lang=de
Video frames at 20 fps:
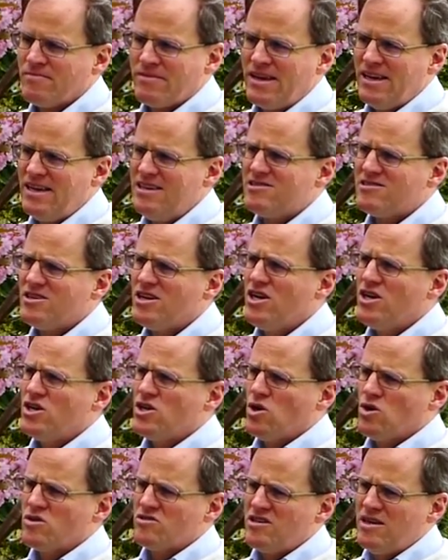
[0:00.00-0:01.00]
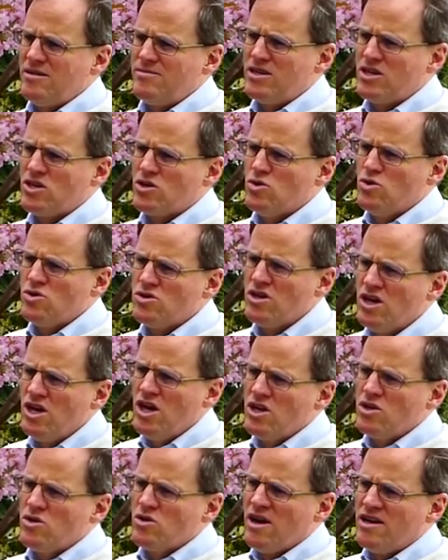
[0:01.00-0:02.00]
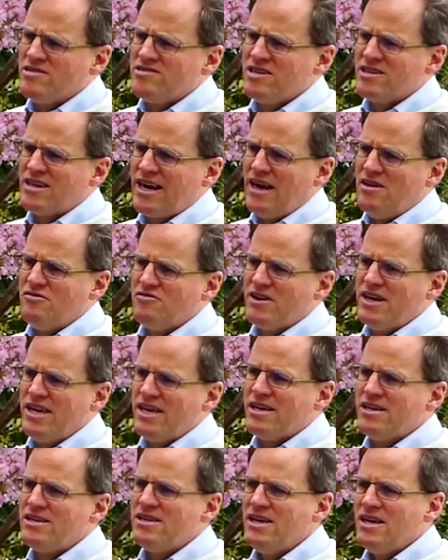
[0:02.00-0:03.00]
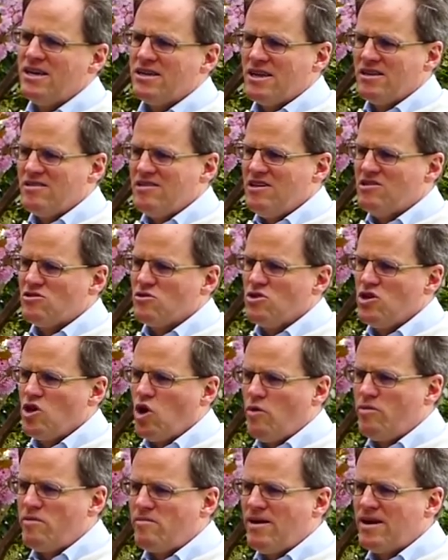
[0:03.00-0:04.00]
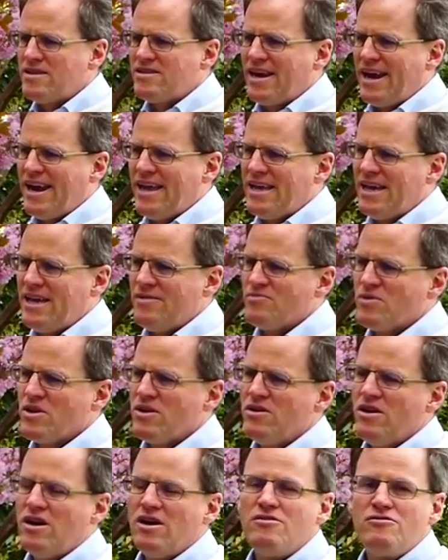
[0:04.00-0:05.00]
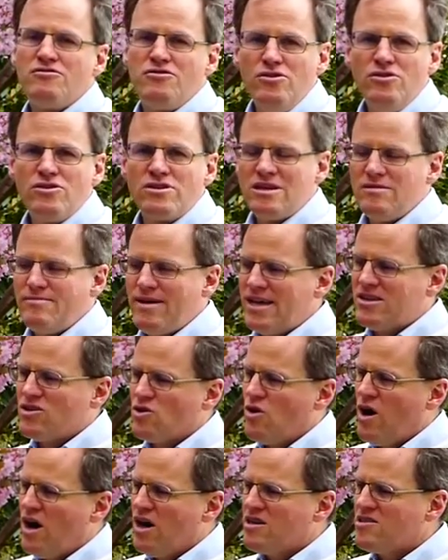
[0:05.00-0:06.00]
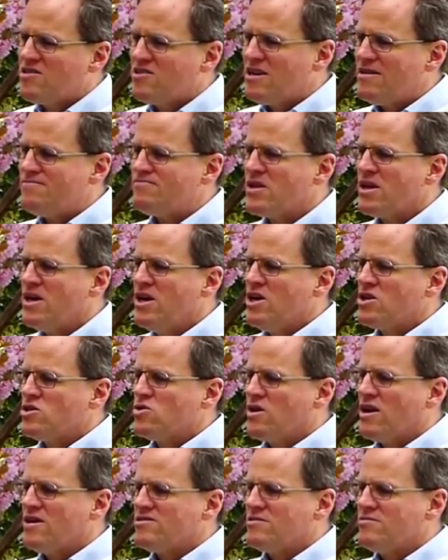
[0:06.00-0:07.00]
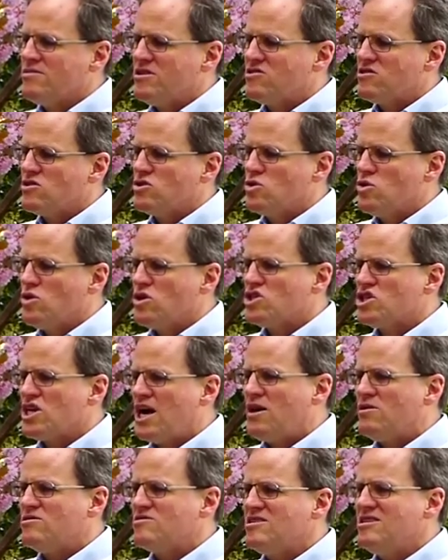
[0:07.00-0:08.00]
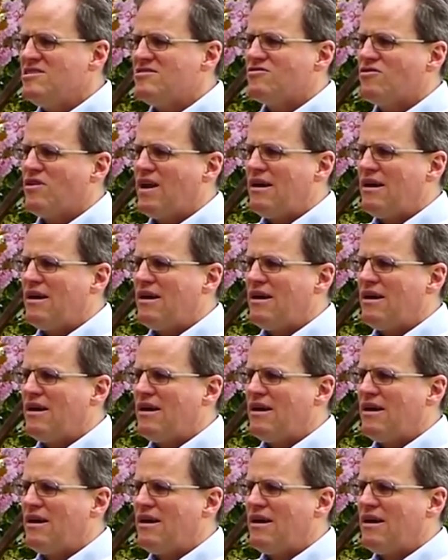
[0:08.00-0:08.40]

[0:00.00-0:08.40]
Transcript: ist noch ziemlich gut. Du kannst hier draufklicken, dann siehst du die Obermattränge äh, für die Metro-Aktie. Du kannst ein bisschen durchschauen, siehst